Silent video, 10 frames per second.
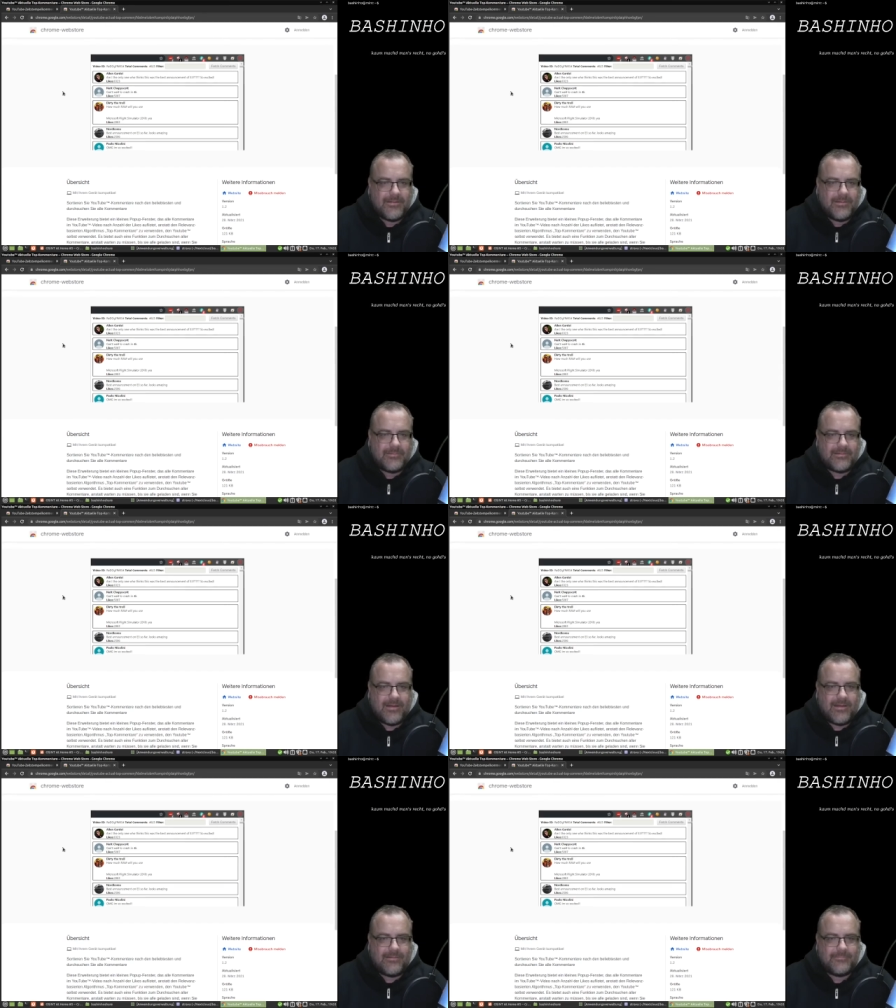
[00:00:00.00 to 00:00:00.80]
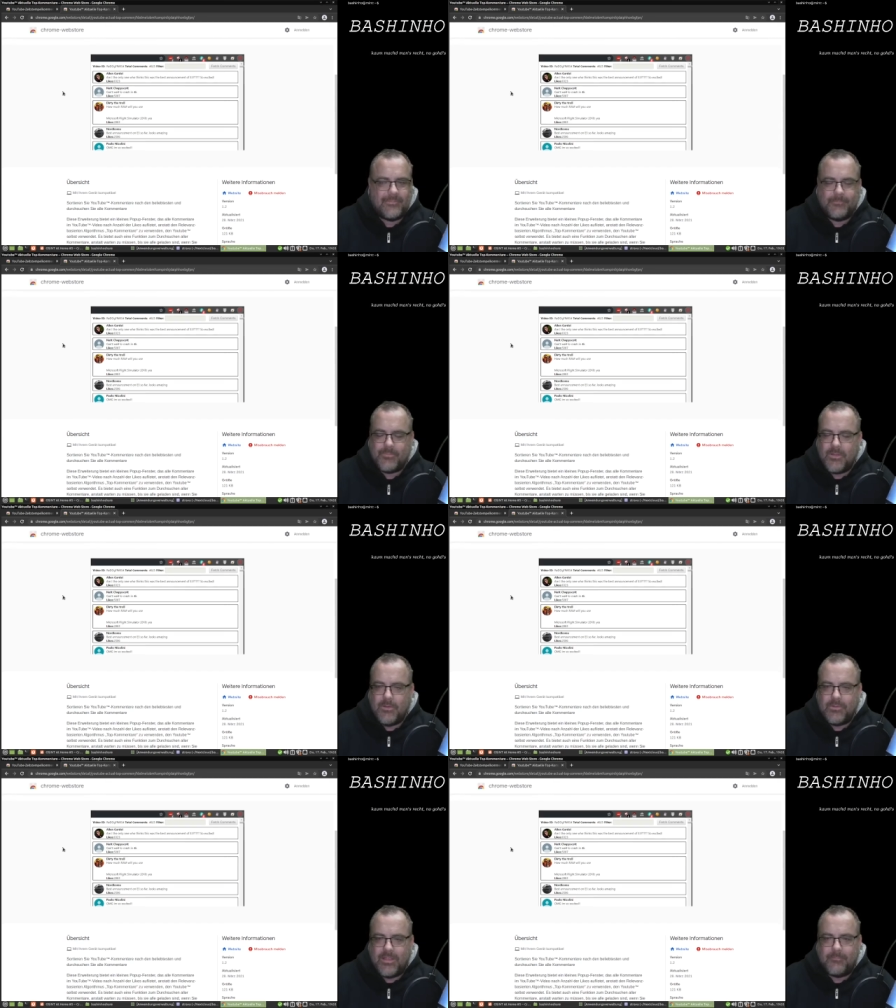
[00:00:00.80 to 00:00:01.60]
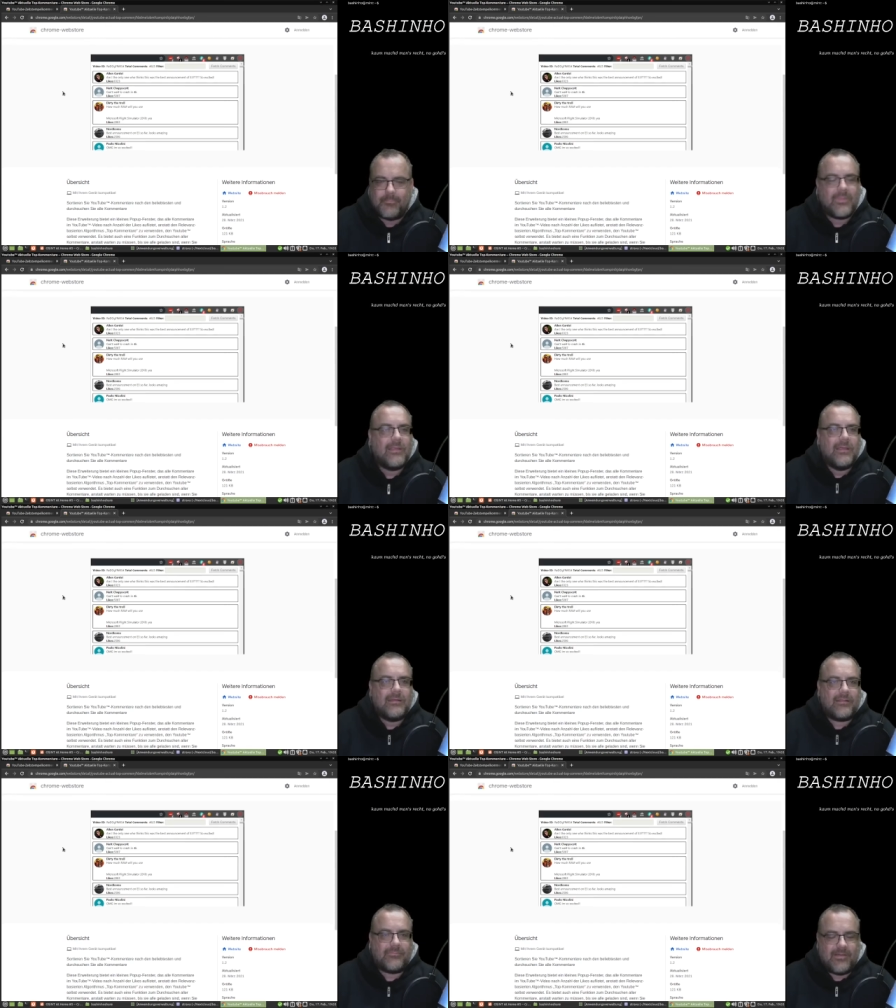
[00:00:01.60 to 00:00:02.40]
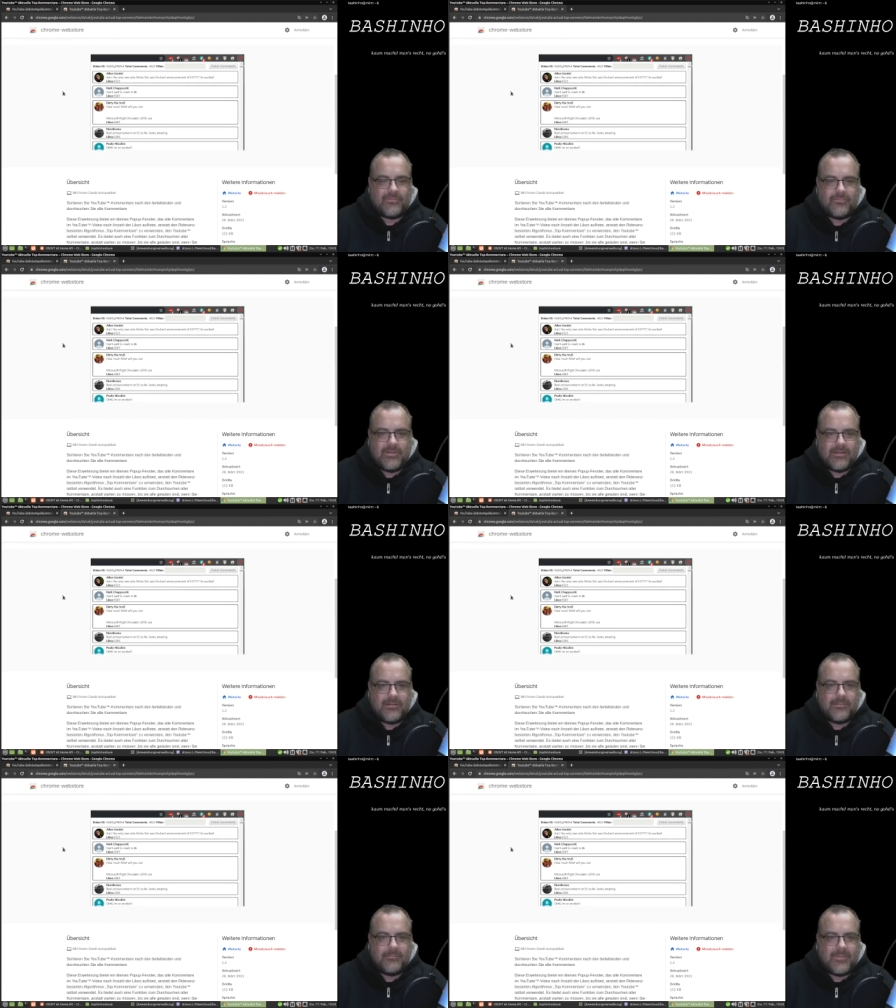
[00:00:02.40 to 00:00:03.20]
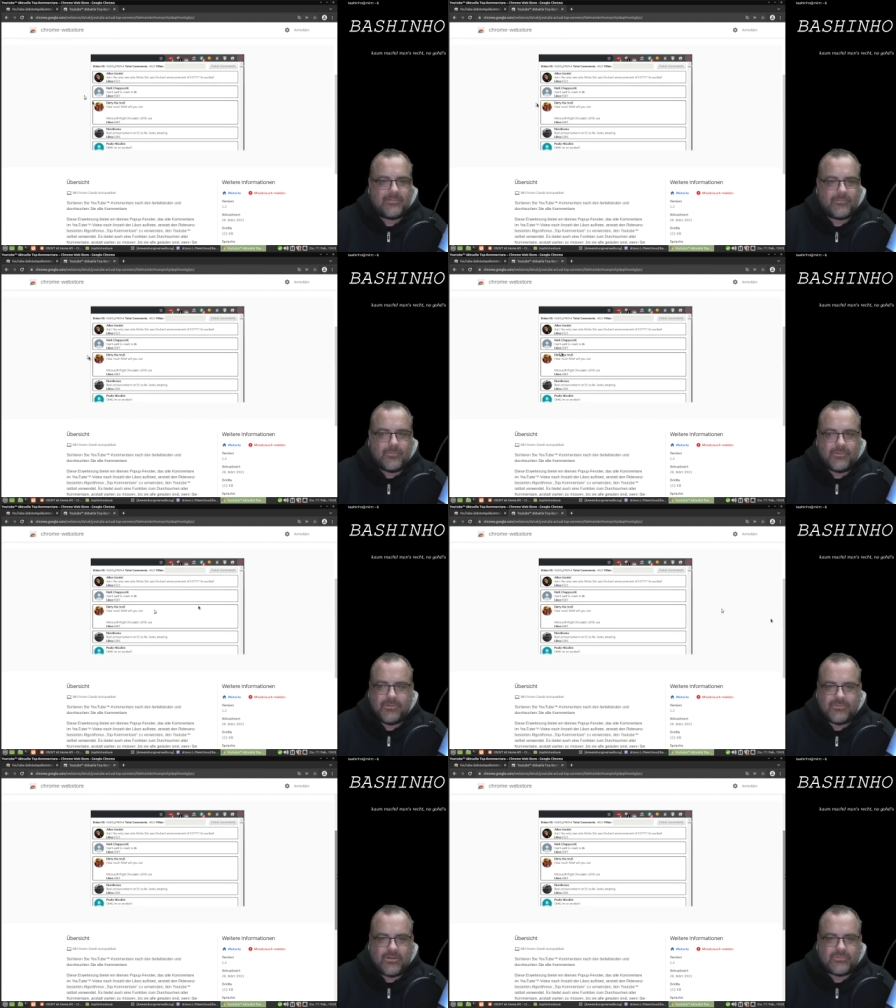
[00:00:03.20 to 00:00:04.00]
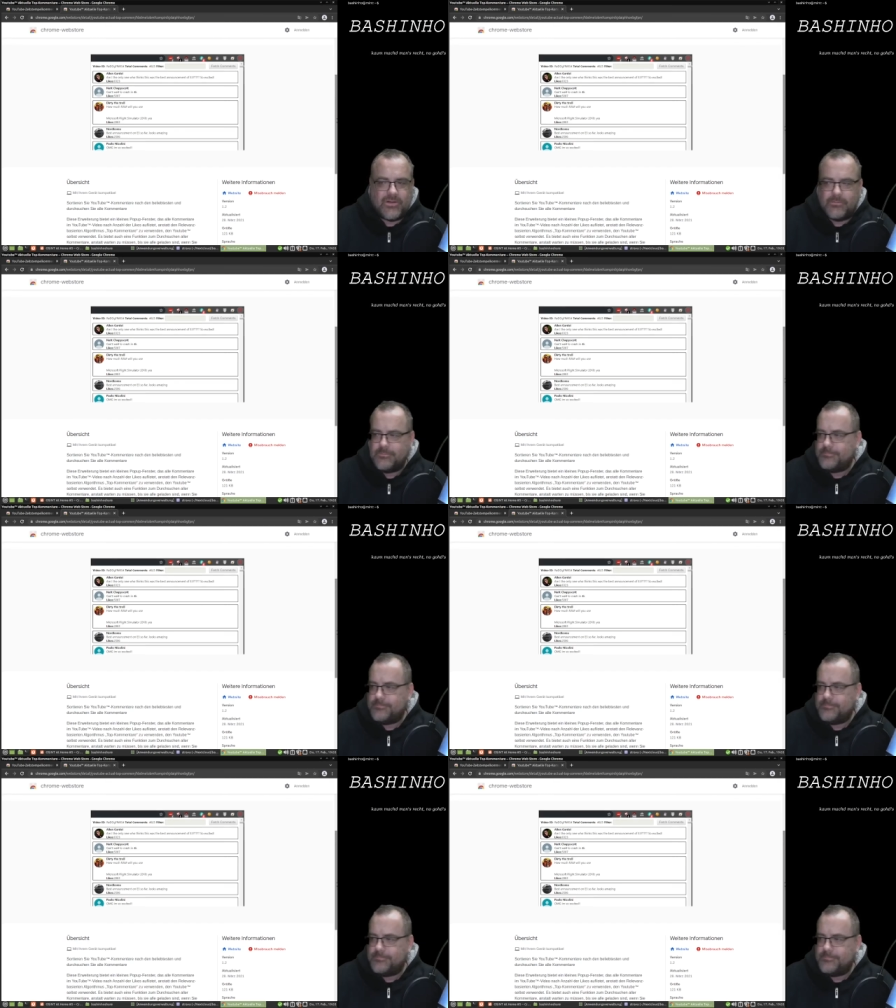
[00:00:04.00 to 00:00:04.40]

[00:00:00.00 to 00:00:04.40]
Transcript: da. Okay, das war's schon wieder. Macht's gut. Ciao, ciao.